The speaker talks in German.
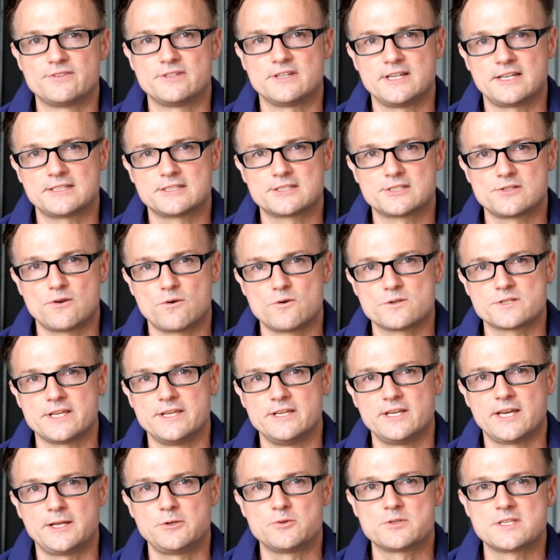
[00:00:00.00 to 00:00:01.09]
Der hat Soros
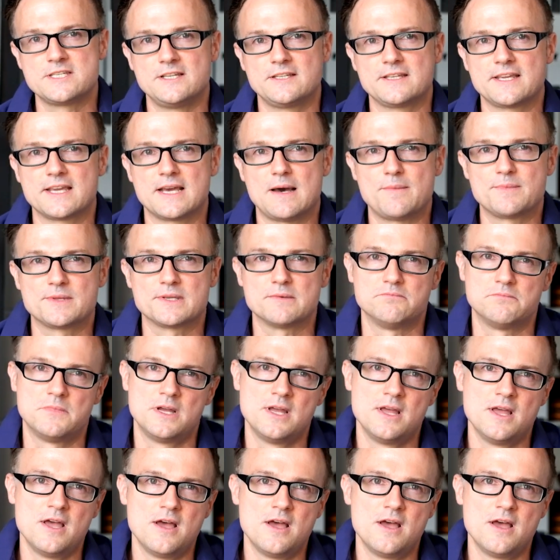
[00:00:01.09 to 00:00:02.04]
eher reduziert gehabt im